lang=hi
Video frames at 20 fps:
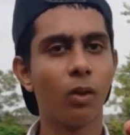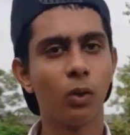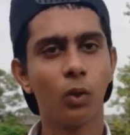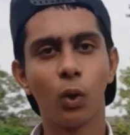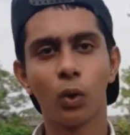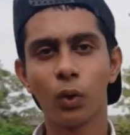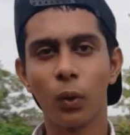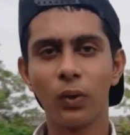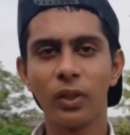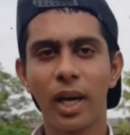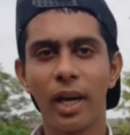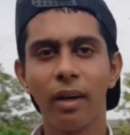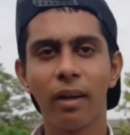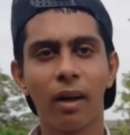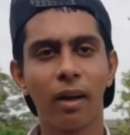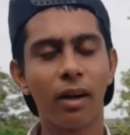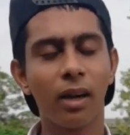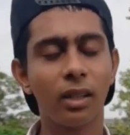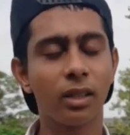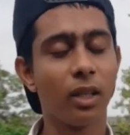जो सुसाइड
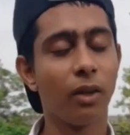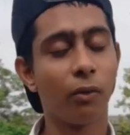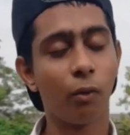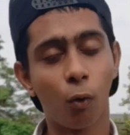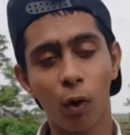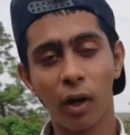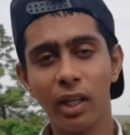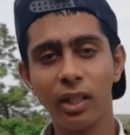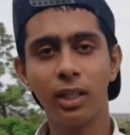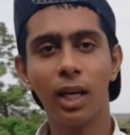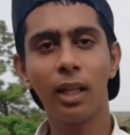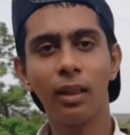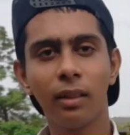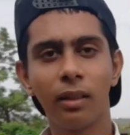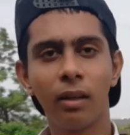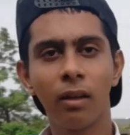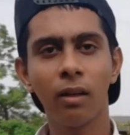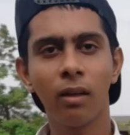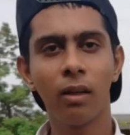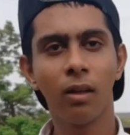कर रहा सिर्फ वही
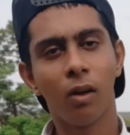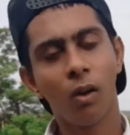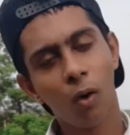जानते हैं